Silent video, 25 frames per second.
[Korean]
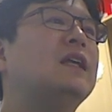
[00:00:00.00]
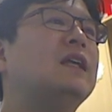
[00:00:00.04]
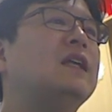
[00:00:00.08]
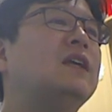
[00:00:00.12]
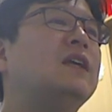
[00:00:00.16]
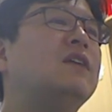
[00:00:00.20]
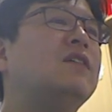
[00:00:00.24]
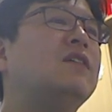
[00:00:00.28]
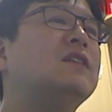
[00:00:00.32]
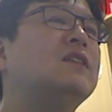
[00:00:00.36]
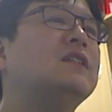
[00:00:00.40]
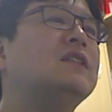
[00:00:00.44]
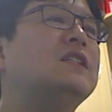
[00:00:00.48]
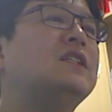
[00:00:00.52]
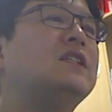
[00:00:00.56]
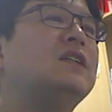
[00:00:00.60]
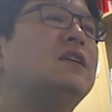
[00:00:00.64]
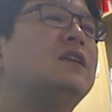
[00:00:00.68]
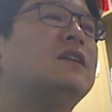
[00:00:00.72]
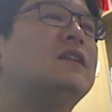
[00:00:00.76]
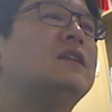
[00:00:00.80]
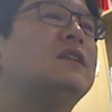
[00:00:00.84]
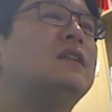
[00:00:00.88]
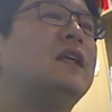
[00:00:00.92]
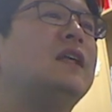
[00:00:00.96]
이거는
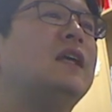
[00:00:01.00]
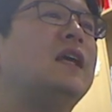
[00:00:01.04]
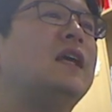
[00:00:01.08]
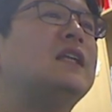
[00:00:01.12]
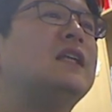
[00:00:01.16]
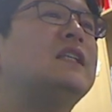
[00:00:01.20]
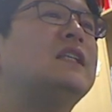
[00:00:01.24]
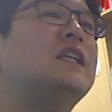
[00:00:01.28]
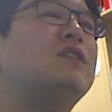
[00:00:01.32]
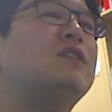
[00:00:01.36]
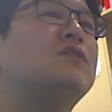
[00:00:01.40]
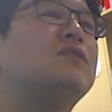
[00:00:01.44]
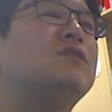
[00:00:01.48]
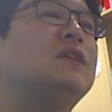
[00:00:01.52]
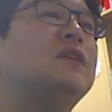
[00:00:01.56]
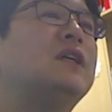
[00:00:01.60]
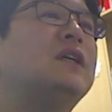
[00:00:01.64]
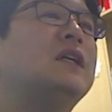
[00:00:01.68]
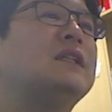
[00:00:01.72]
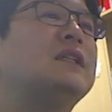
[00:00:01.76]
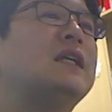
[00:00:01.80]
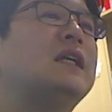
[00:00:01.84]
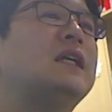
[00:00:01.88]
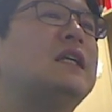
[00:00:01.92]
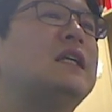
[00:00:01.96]
지혈대 해제
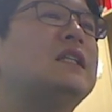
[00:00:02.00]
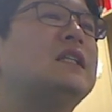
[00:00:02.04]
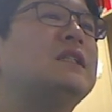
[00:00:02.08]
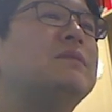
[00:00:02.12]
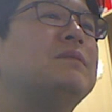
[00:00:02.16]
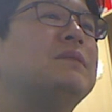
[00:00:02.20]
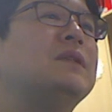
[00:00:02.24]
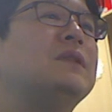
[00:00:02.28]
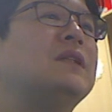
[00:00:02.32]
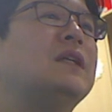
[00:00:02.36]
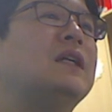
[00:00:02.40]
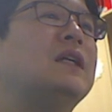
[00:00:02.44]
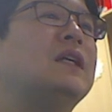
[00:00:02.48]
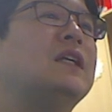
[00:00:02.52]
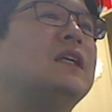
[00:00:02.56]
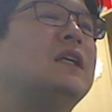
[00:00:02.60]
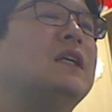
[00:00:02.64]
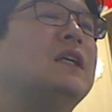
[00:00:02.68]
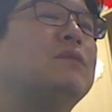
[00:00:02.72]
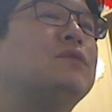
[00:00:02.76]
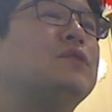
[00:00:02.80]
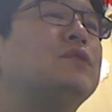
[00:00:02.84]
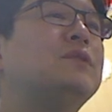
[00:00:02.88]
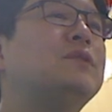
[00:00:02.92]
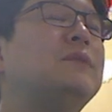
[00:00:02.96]
후에 사라집니다. 이게
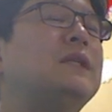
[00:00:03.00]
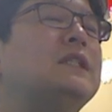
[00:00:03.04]
무슨